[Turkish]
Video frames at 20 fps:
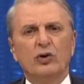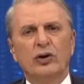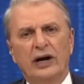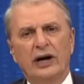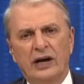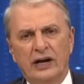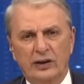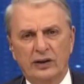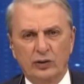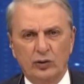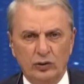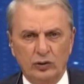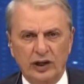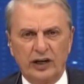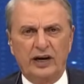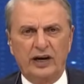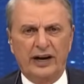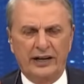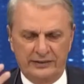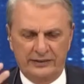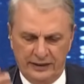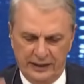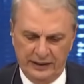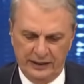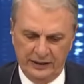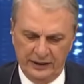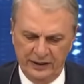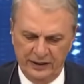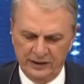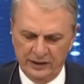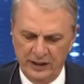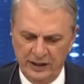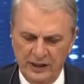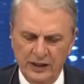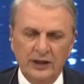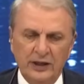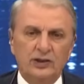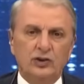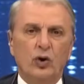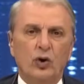İşte ona Anadolu'da kara tren
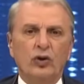denir.